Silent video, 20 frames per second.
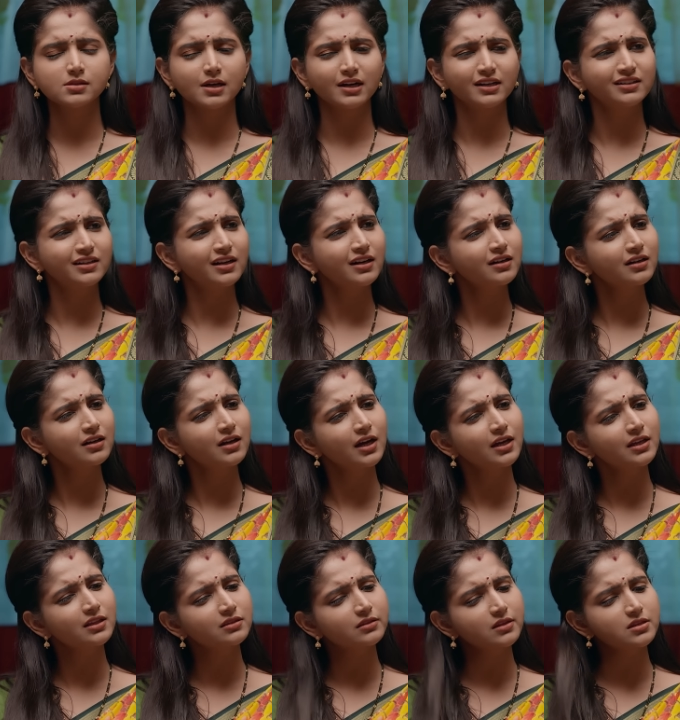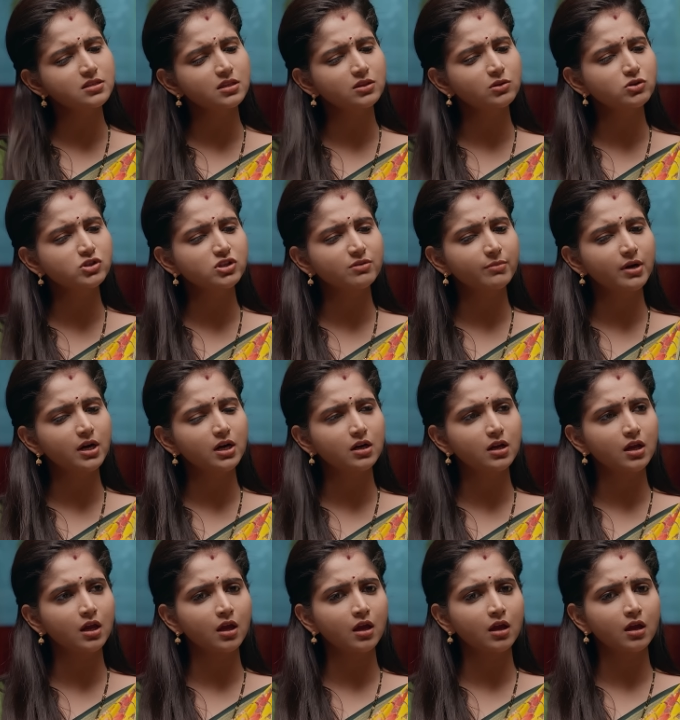సడన్గా ఇప్పుడు సంతోషం
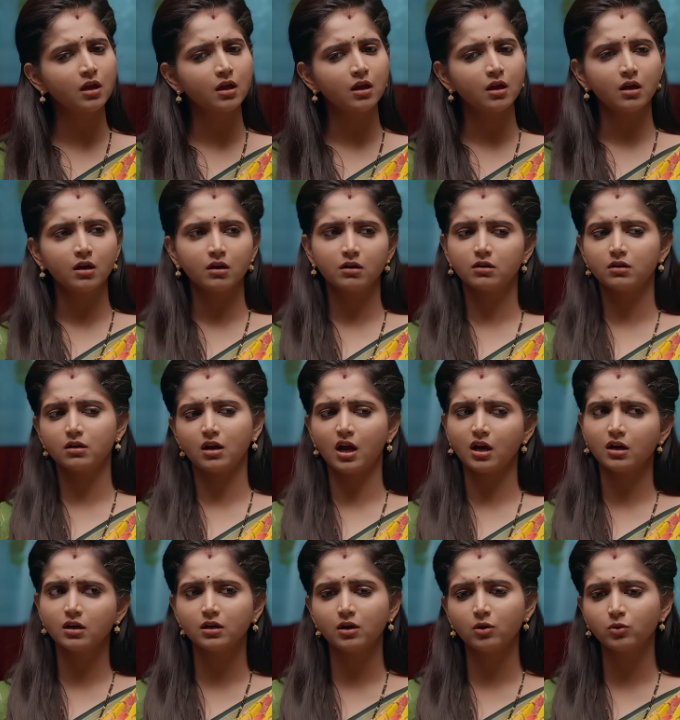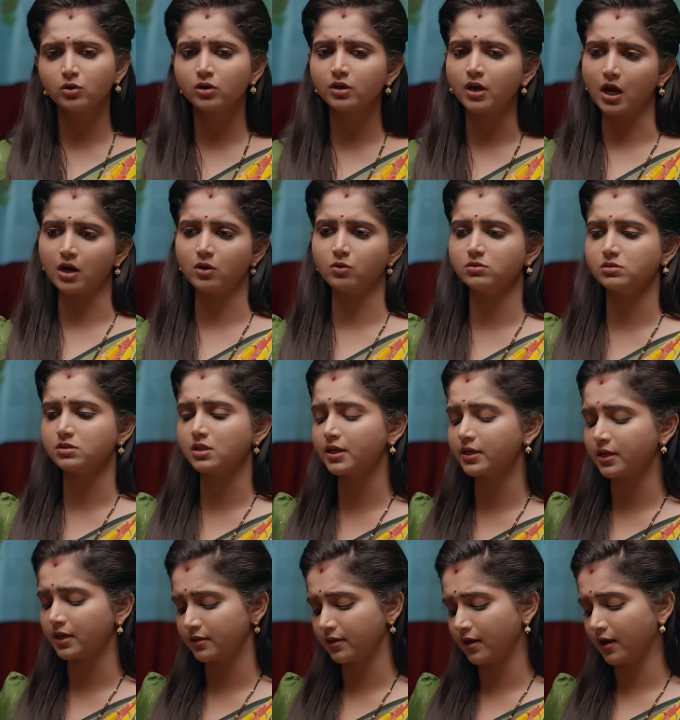అంటే నా డౌట్లు
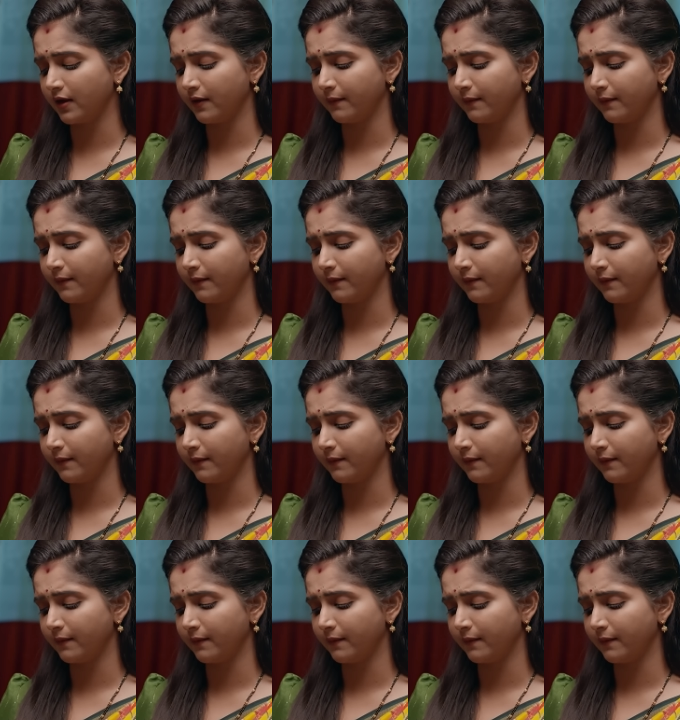నాకొస్తాయి కదా